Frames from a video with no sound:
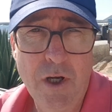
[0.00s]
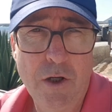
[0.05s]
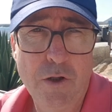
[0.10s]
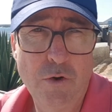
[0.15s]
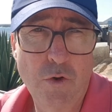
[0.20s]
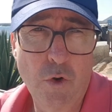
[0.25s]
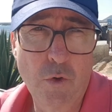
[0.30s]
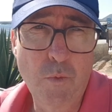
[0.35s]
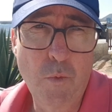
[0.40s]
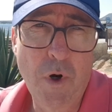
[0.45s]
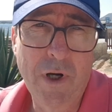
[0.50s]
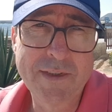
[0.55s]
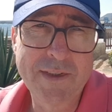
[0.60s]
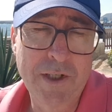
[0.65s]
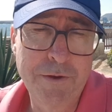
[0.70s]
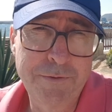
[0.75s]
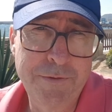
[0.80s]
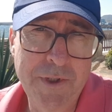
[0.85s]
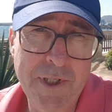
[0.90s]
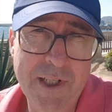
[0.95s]
Donc moi
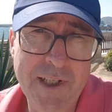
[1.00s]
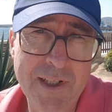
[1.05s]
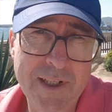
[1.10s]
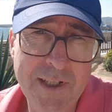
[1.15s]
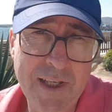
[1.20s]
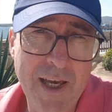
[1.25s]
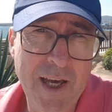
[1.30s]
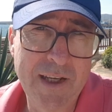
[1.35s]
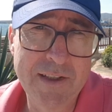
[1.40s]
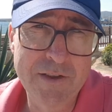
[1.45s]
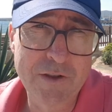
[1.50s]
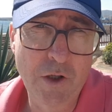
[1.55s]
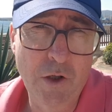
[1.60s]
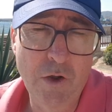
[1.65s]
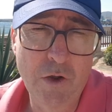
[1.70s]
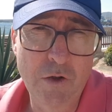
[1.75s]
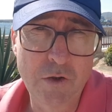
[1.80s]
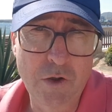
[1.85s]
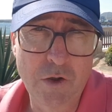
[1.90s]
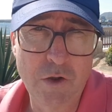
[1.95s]
ça fait 15
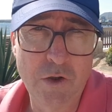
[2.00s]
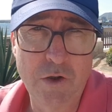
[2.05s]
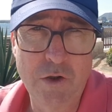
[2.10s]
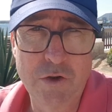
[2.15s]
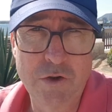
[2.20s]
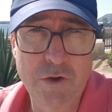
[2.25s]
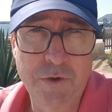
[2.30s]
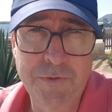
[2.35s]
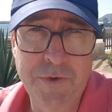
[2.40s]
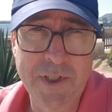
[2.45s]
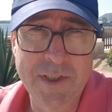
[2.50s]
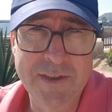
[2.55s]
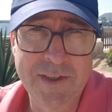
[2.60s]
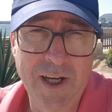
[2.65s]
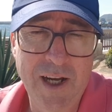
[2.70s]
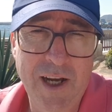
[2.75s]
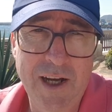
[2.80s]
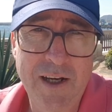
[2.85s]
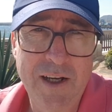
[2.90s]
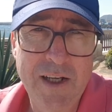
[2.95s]
ans que je fais
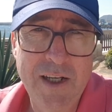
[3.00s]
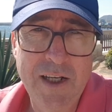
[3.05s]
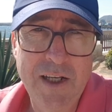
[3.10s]
cela